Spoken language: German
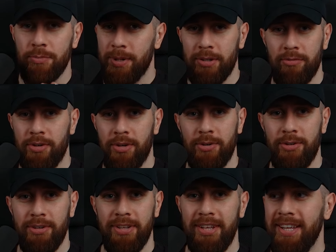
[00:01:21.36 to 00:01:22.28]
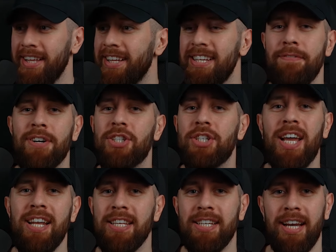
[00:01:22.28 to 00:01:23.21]
zwischen Mann und Frau. Die
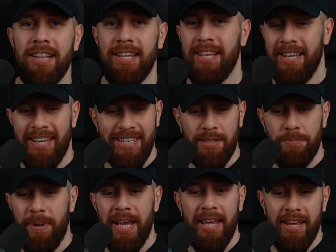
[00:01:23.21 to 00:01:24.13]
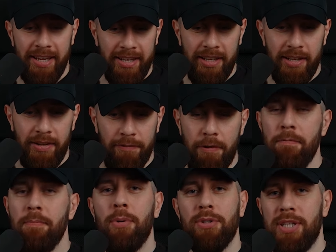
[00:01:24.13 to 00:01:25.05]
Wahrscheinlichkeit ist bei
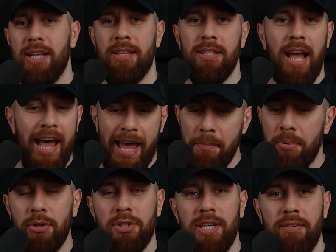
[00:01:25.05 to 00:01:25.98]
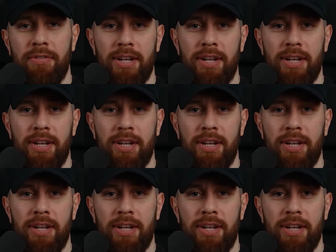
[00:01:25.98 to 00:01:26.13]
5%, 1%